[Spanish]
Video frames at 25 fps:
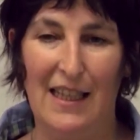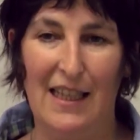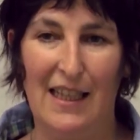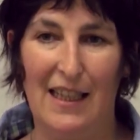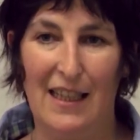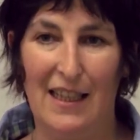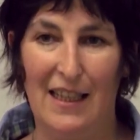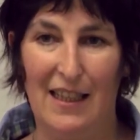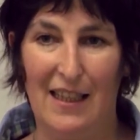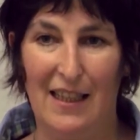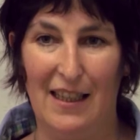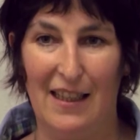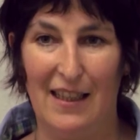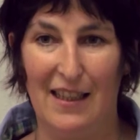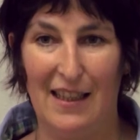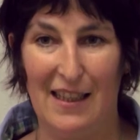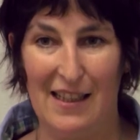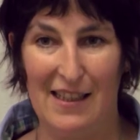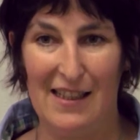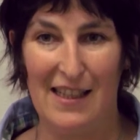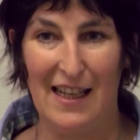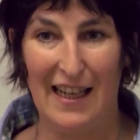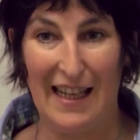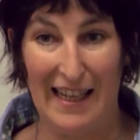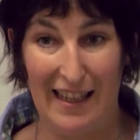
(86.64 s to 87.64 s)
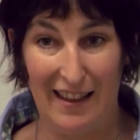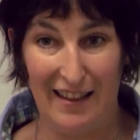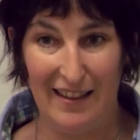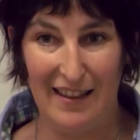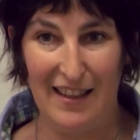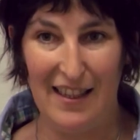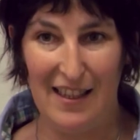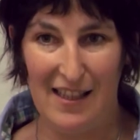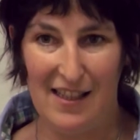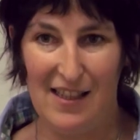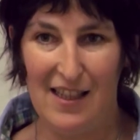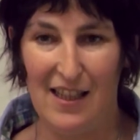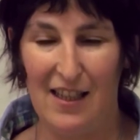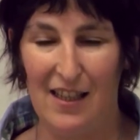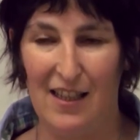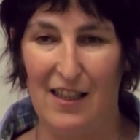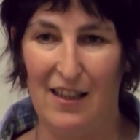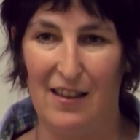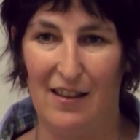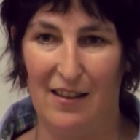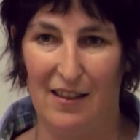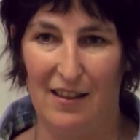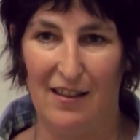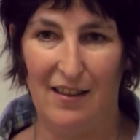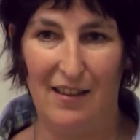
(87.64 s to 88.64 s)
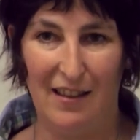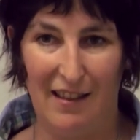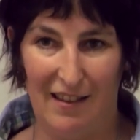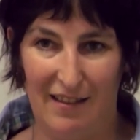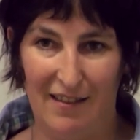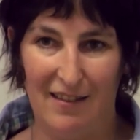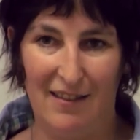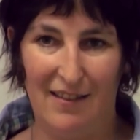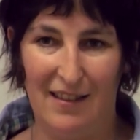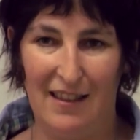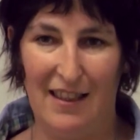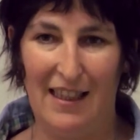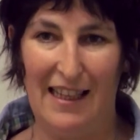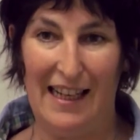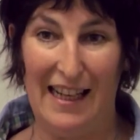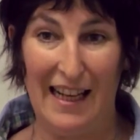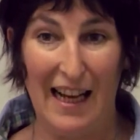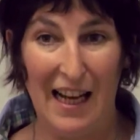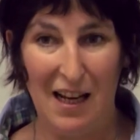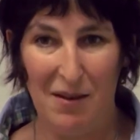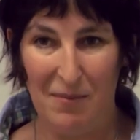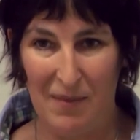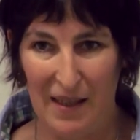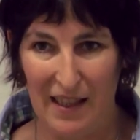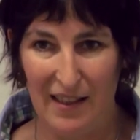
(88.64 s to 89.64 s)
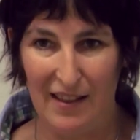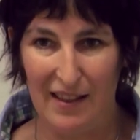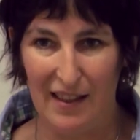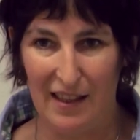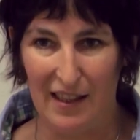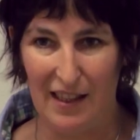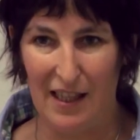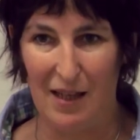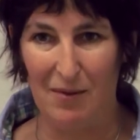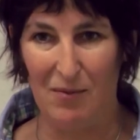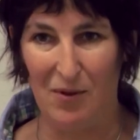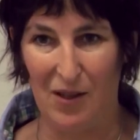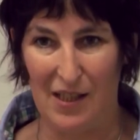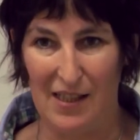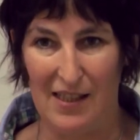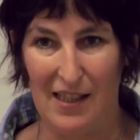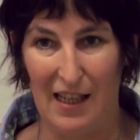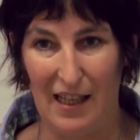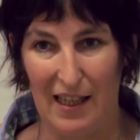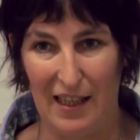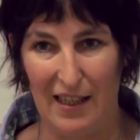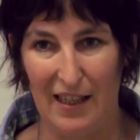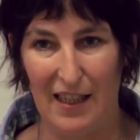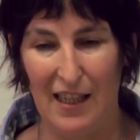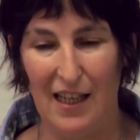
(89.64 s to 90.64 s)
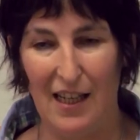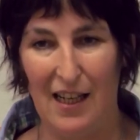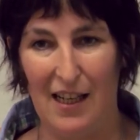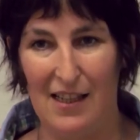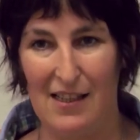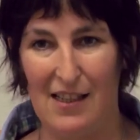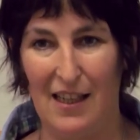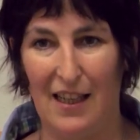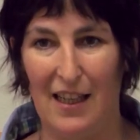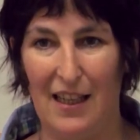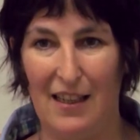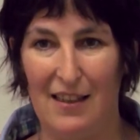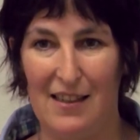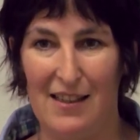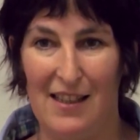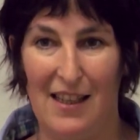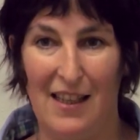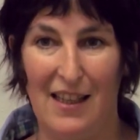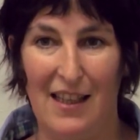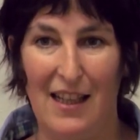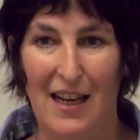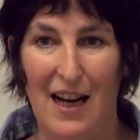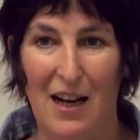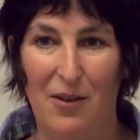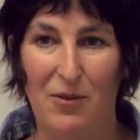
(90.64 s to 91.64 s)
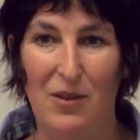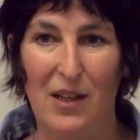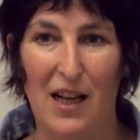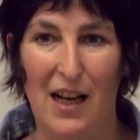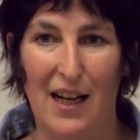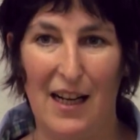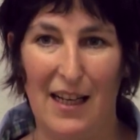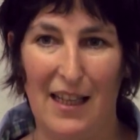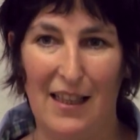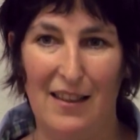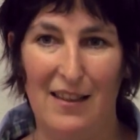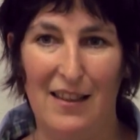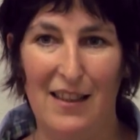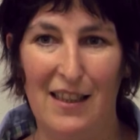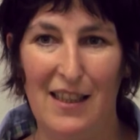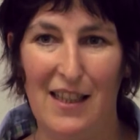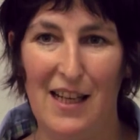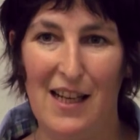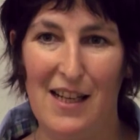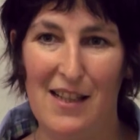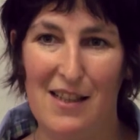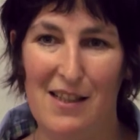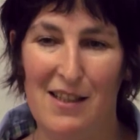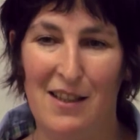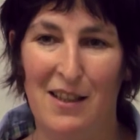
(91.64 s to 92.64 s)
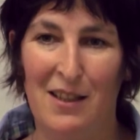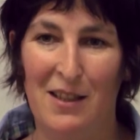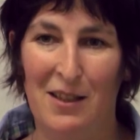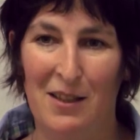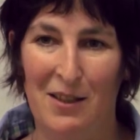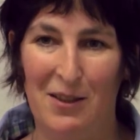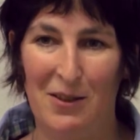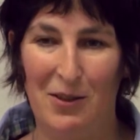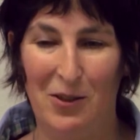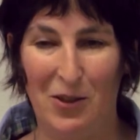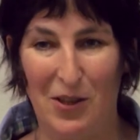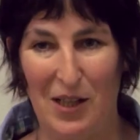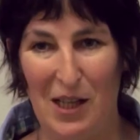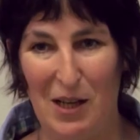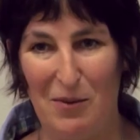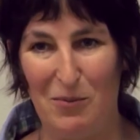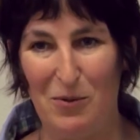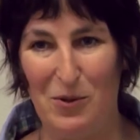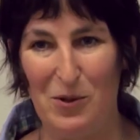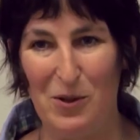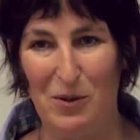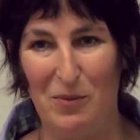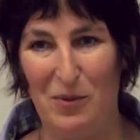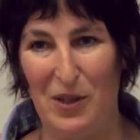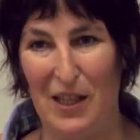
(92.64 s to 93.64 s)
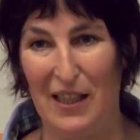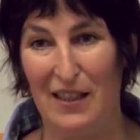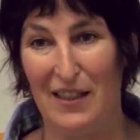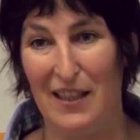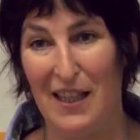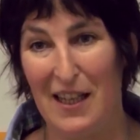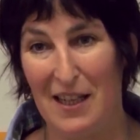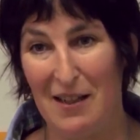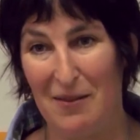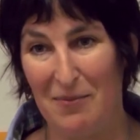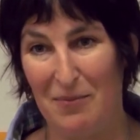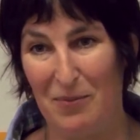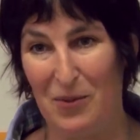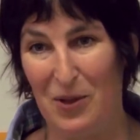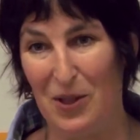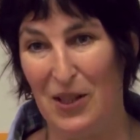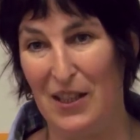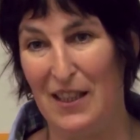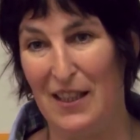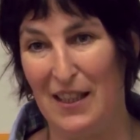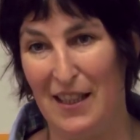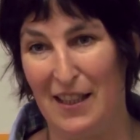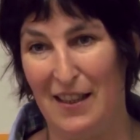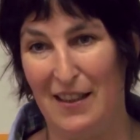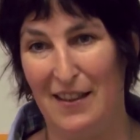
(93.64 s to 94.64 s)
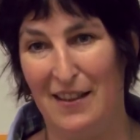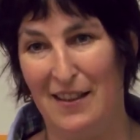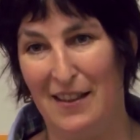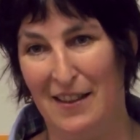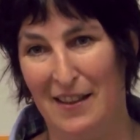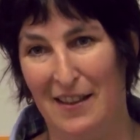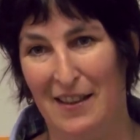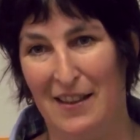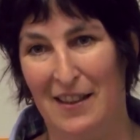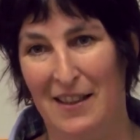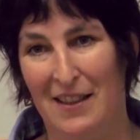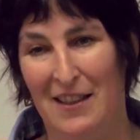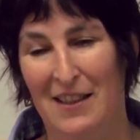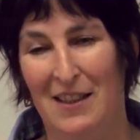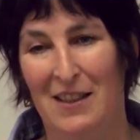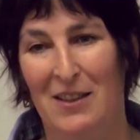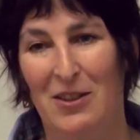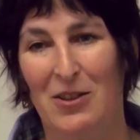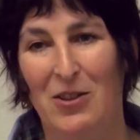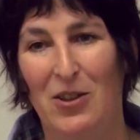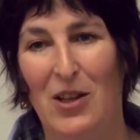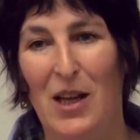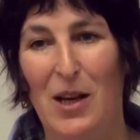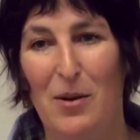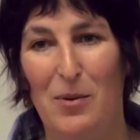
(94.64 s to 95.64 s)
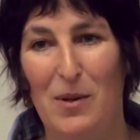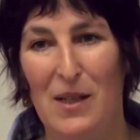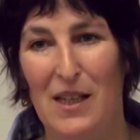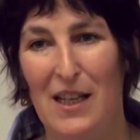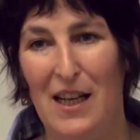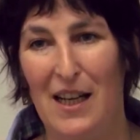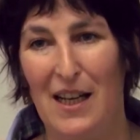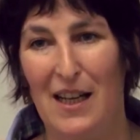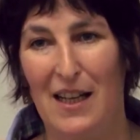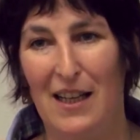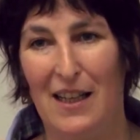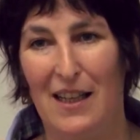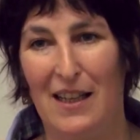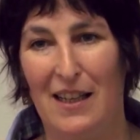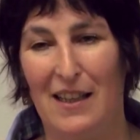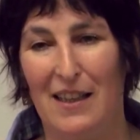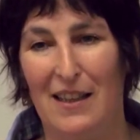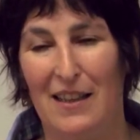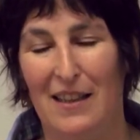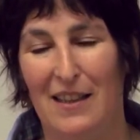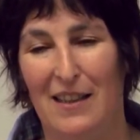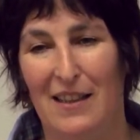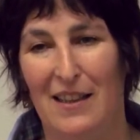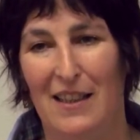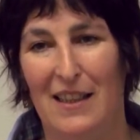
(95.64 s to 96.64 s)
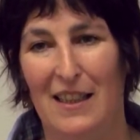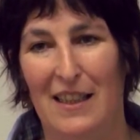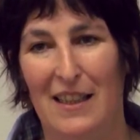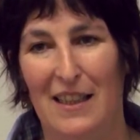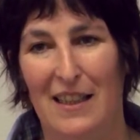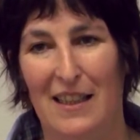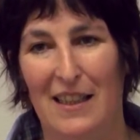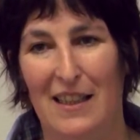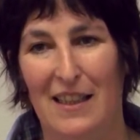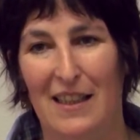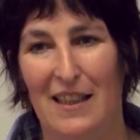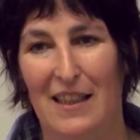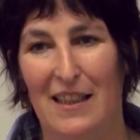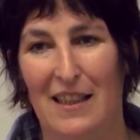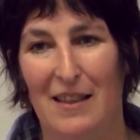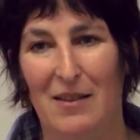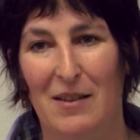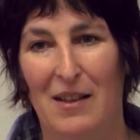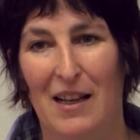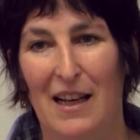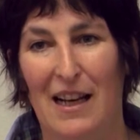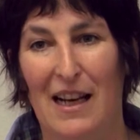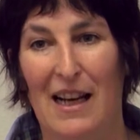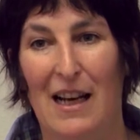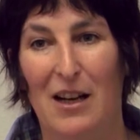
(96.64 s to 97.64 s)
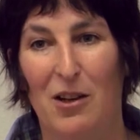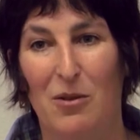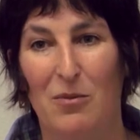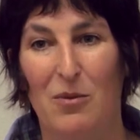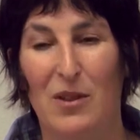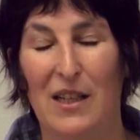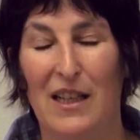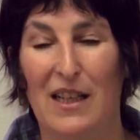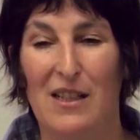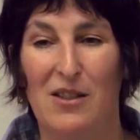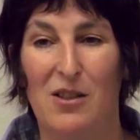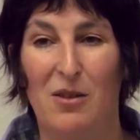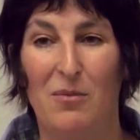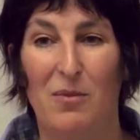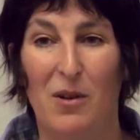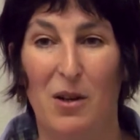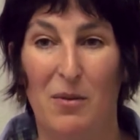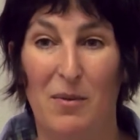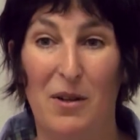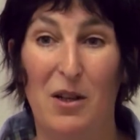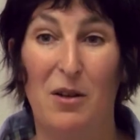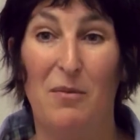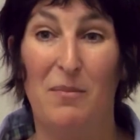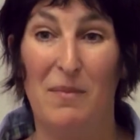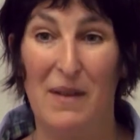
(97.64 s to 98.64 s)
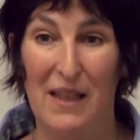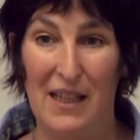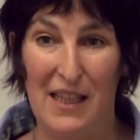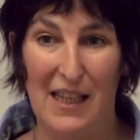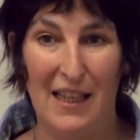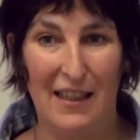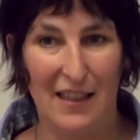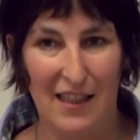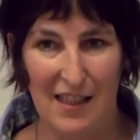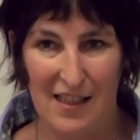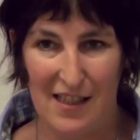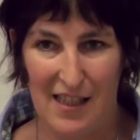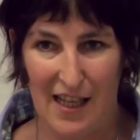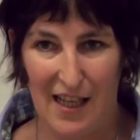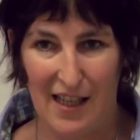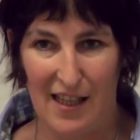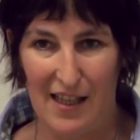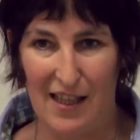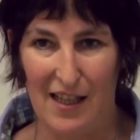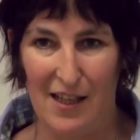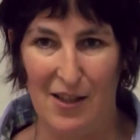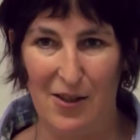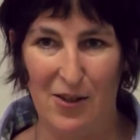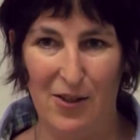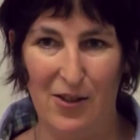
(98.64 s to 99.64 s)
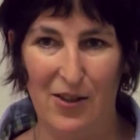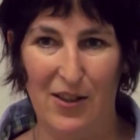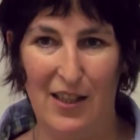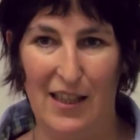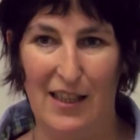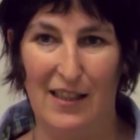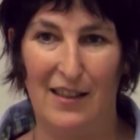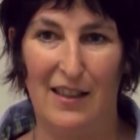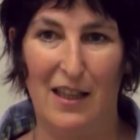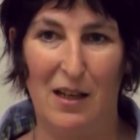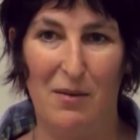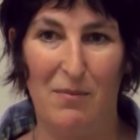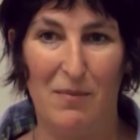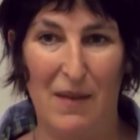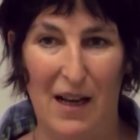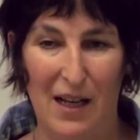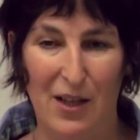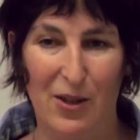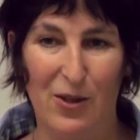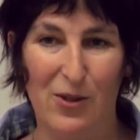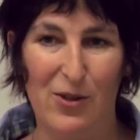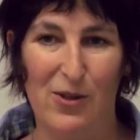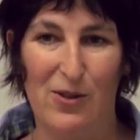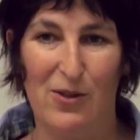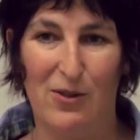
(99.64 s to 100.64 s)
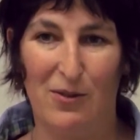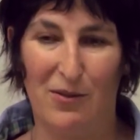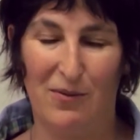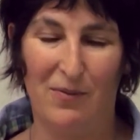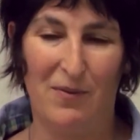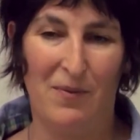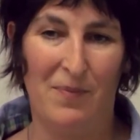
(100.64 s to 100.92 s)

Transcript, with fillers: eh, que se garantice legalmente, digamos, que se legisle y se, den algunas garantías, nos queda mucho por andar, porque todavía eh, la comunicación, por lo menos mediatizada, está en manos